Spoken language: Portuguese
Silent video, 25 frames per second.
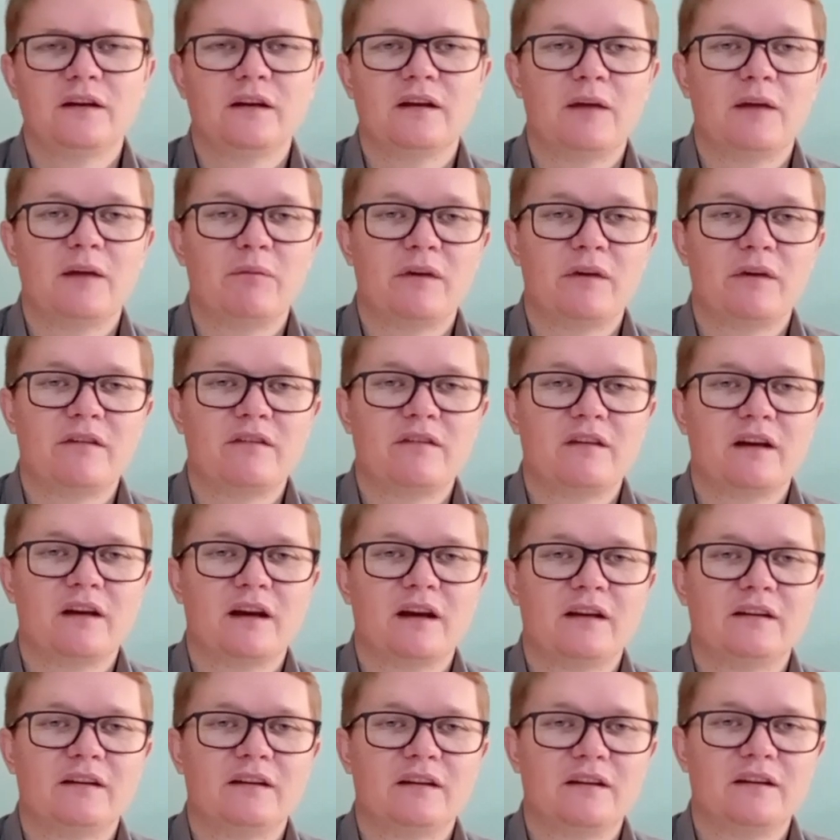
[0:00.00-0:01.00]
é
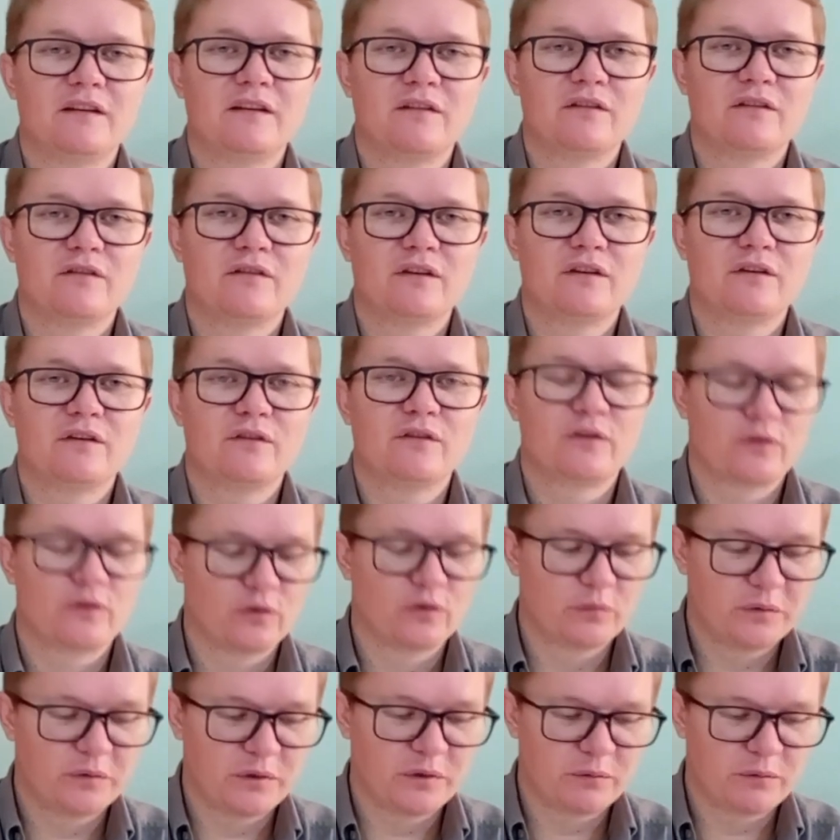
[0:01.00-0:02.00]
baseada nesse
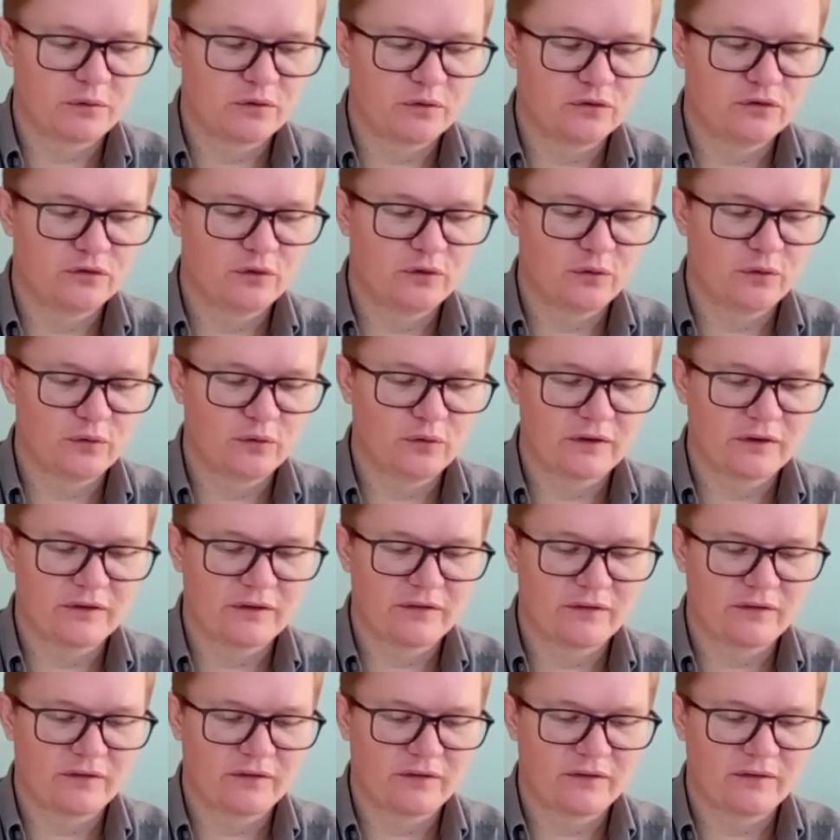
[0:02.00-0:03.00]
versículo bíblico de
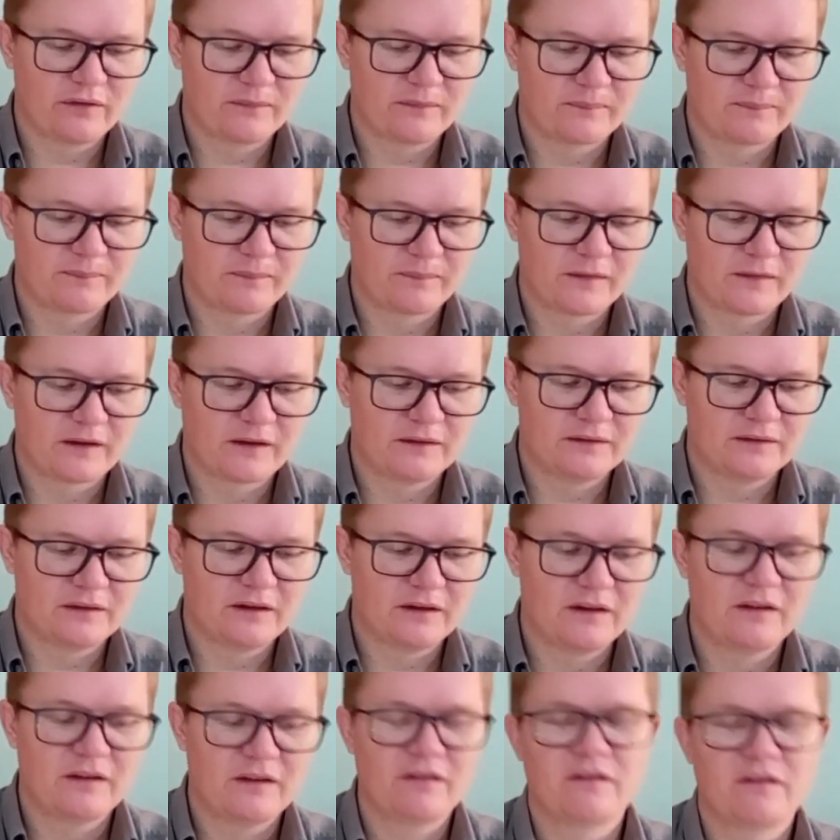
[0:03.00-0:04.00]
Lucas
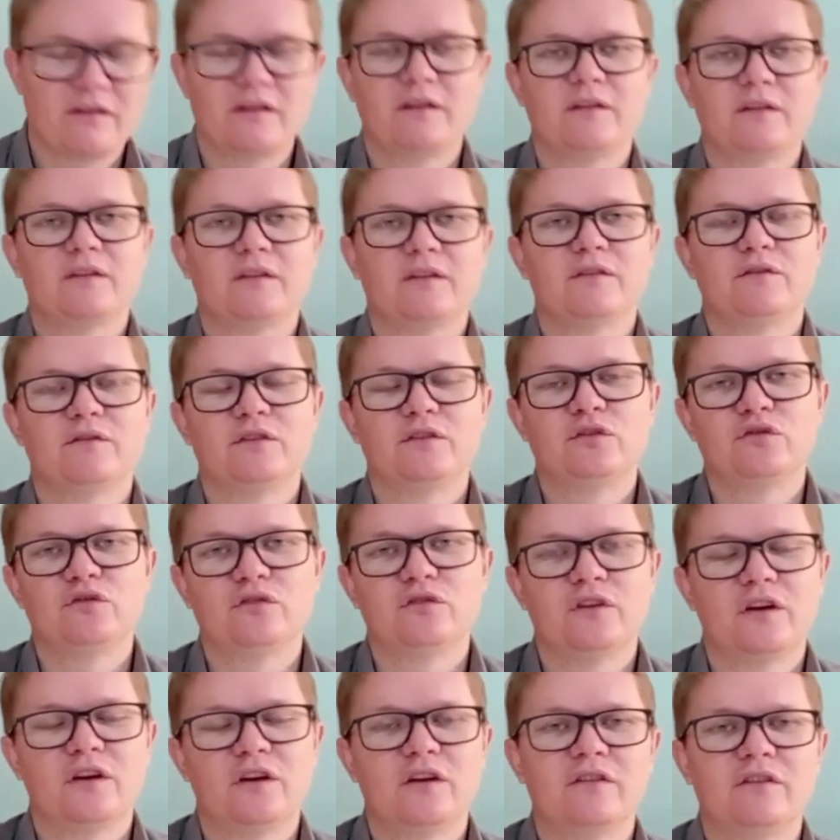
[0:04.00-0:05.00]
13,
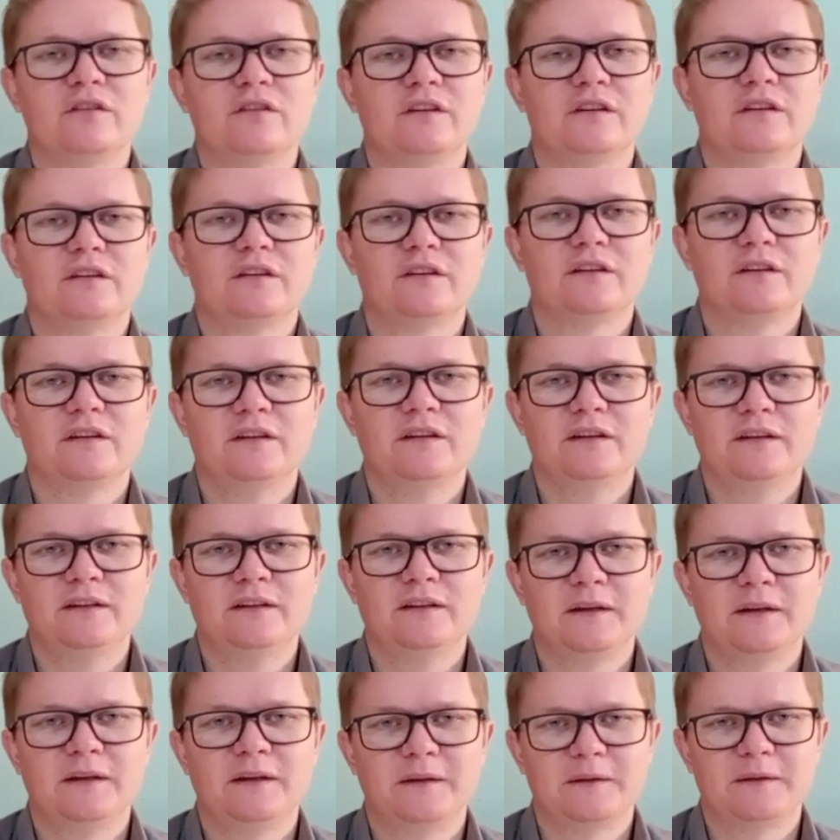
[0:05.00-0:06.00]
29 e
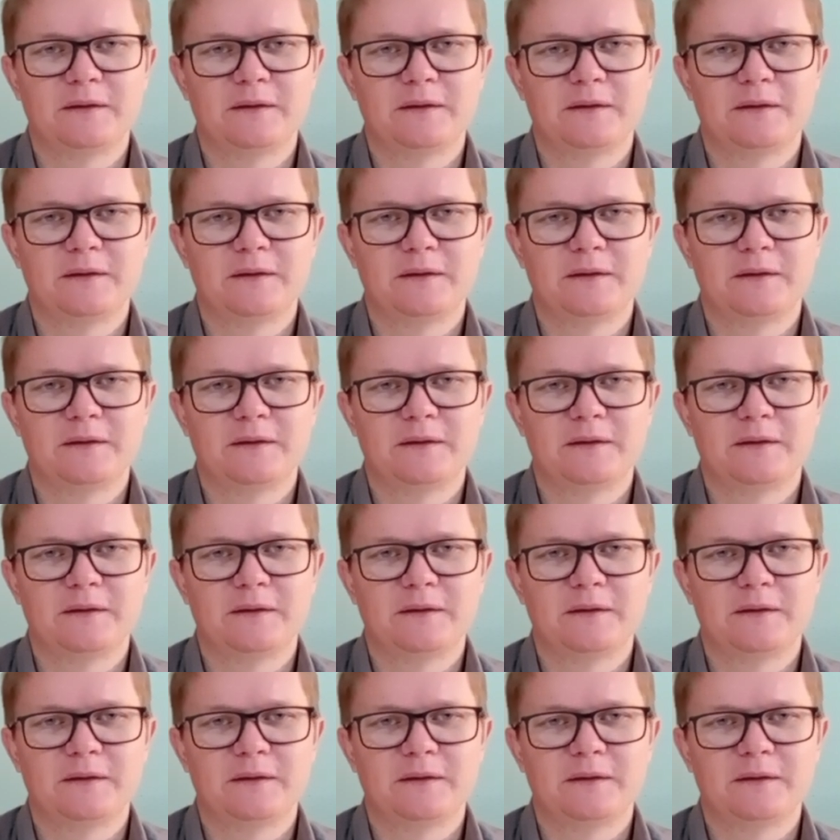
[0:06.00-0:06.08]
30.